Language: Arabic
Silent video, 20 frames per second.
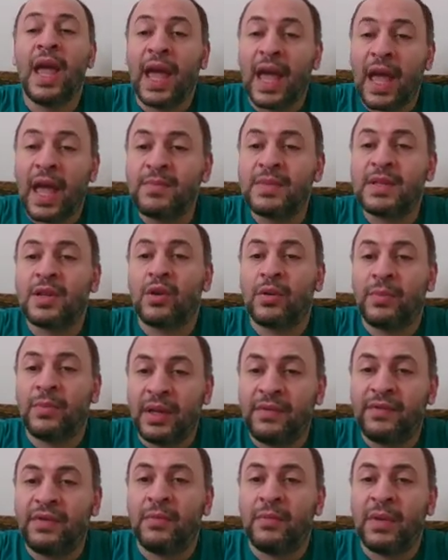
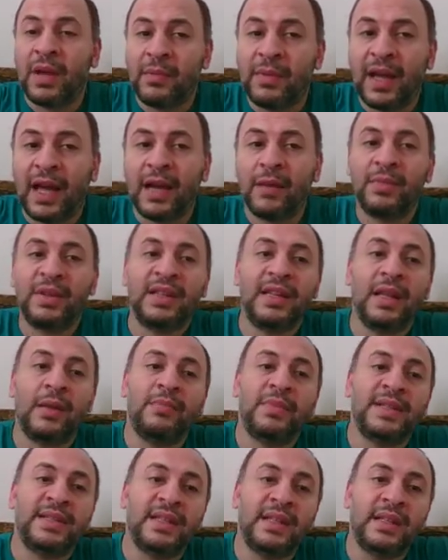45% من حجم
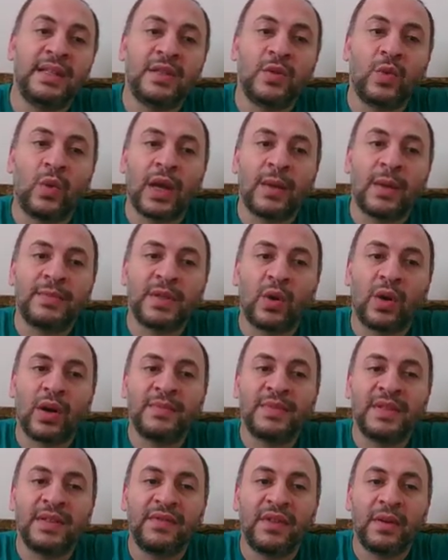الدم سيلز
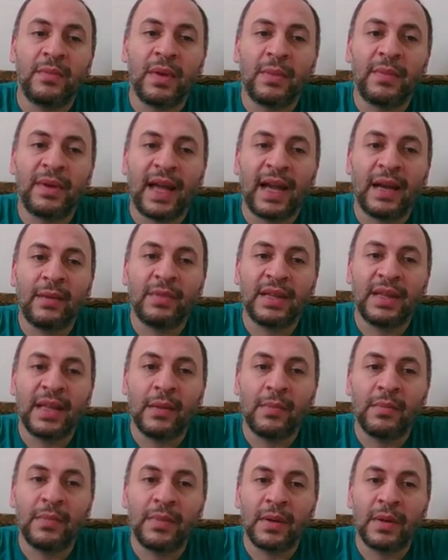و55% من حجم
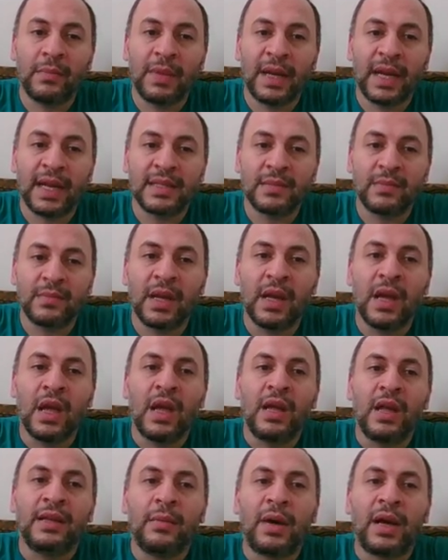الدم بلازما.
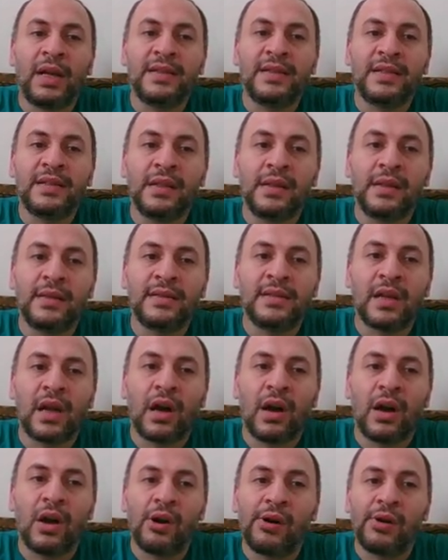طبعا السيلز
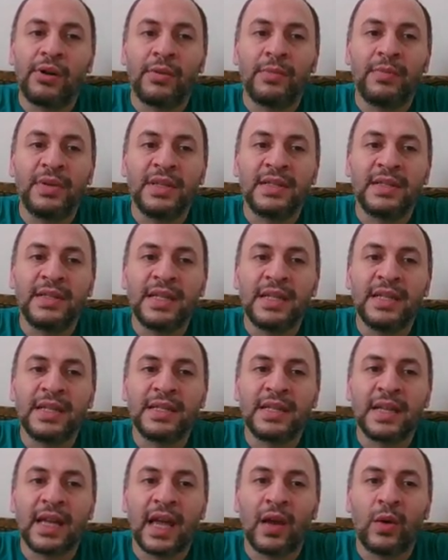ار بي
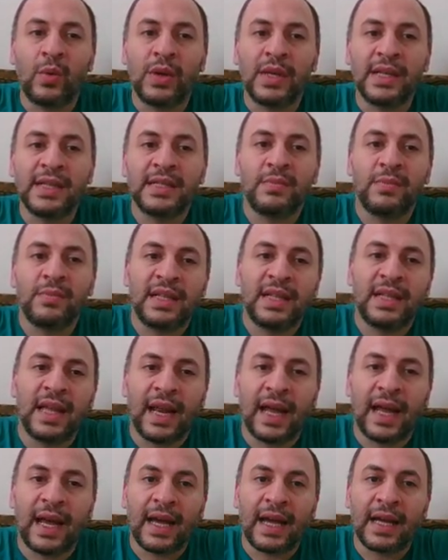سيز او اسم
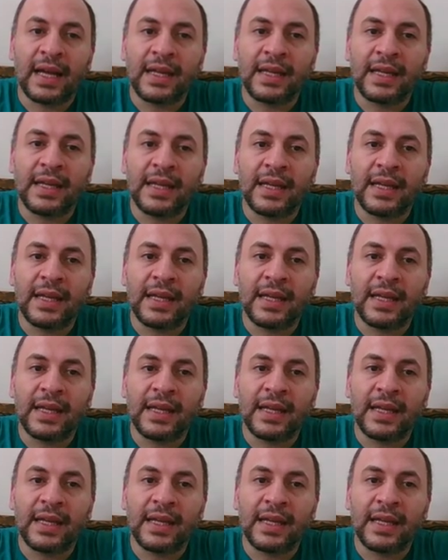الدلع